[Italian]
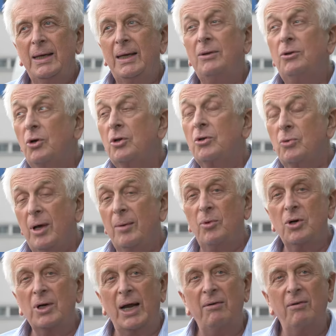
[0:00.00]
e noi qui a
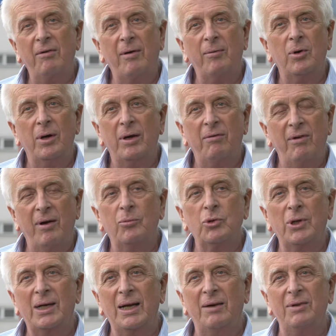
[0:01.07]
Moncalo avevamo, avevamo
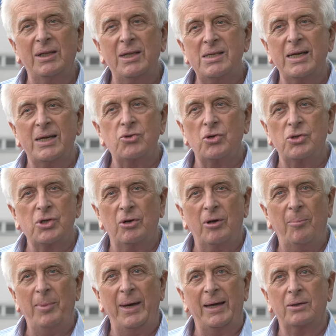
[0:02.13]
una cava di gesso a cielo
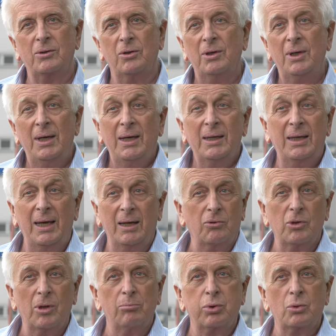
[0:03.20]
aperto, che era
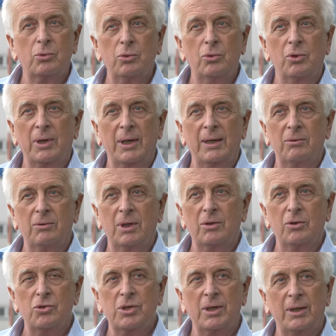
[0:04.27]
una bruttura, era una
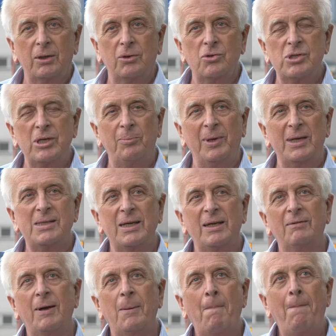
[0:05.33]
cosa che non ci
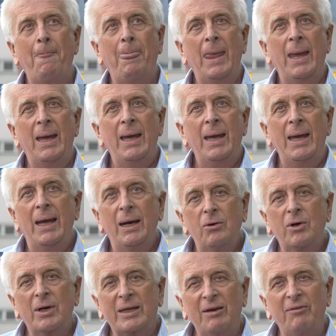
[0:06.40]
piaceva. E
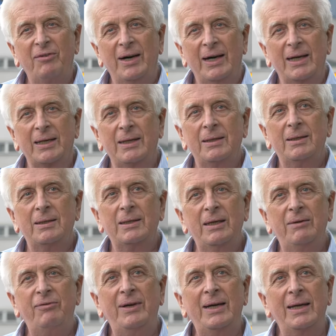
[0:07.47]
allora che fare?
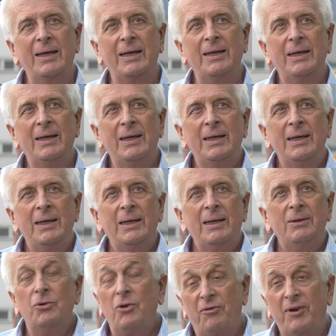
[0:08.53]
Che fare?
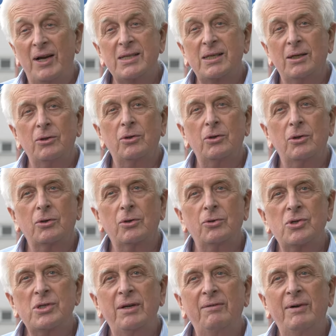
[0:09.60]
Noi Fassa non lo
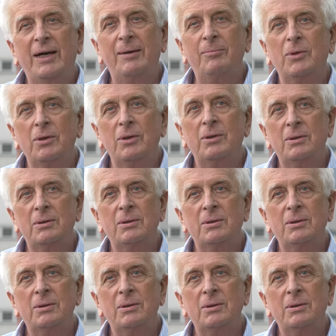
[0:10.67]
conoscevamo,